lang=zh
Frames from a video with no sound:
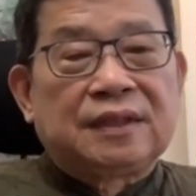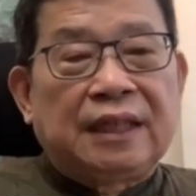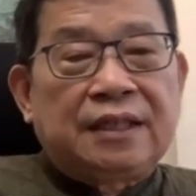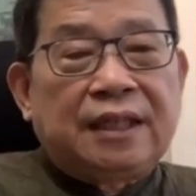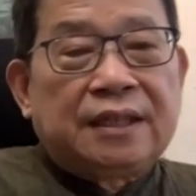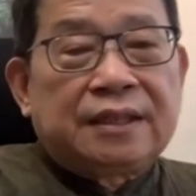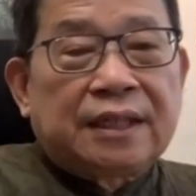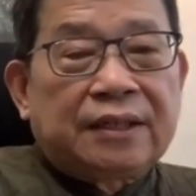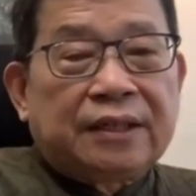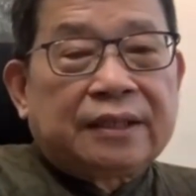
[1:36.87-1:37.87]
连林
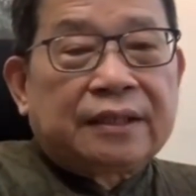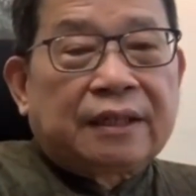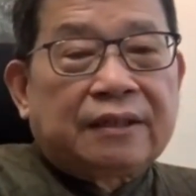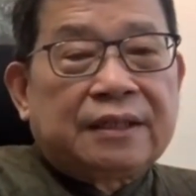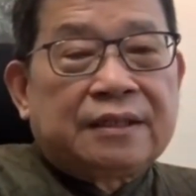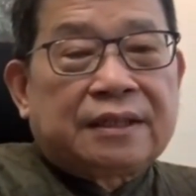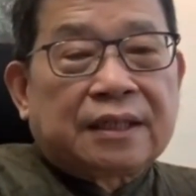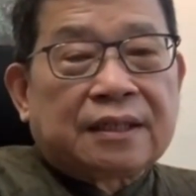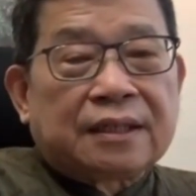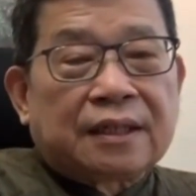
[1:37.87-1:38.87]
正月娥在临
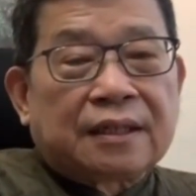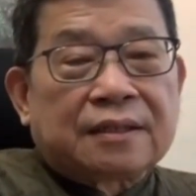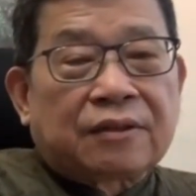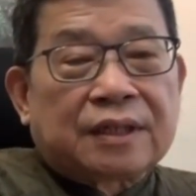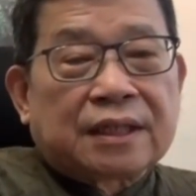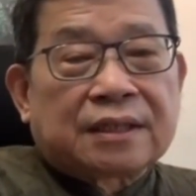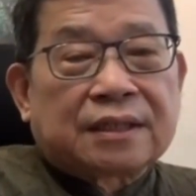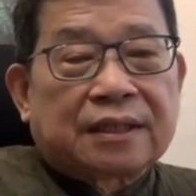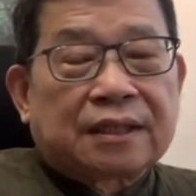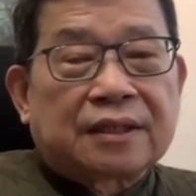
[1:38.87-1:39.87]
行的要退的
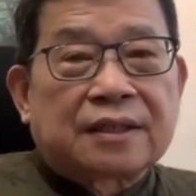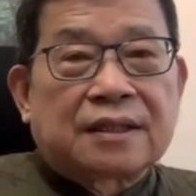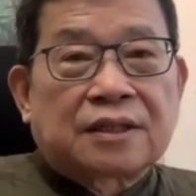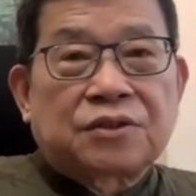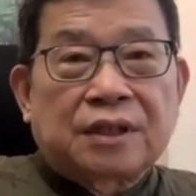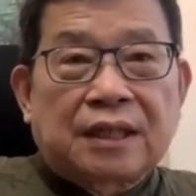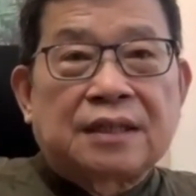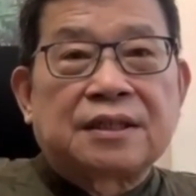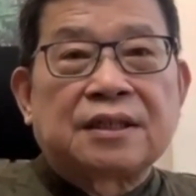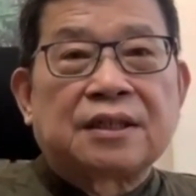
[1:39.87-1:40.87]
之前都在讲，最
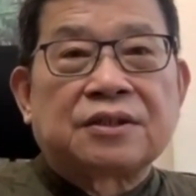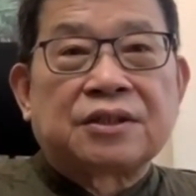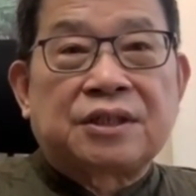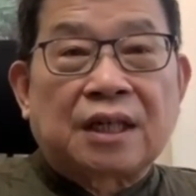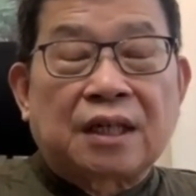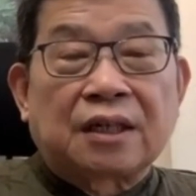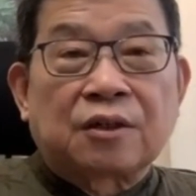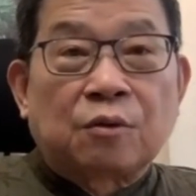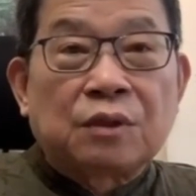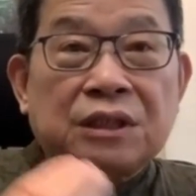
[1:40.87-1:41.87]
担心的是香港的
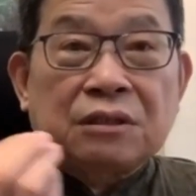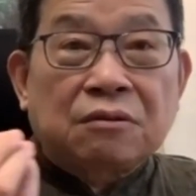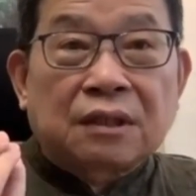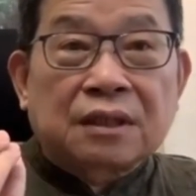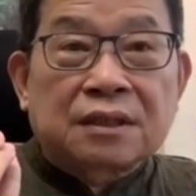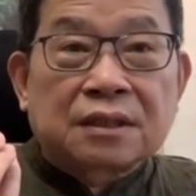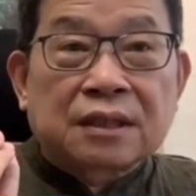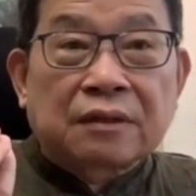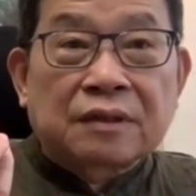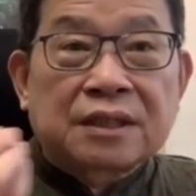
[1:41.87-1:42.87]
国际化的时候
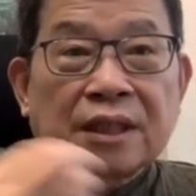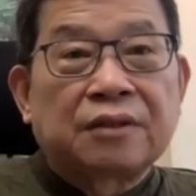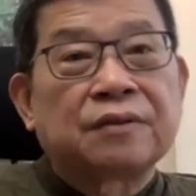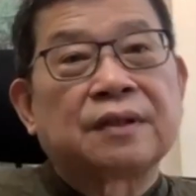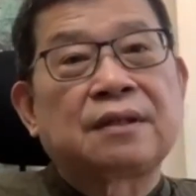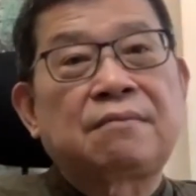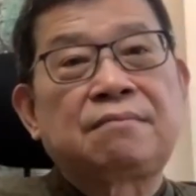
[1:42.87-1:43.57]
才会减弱。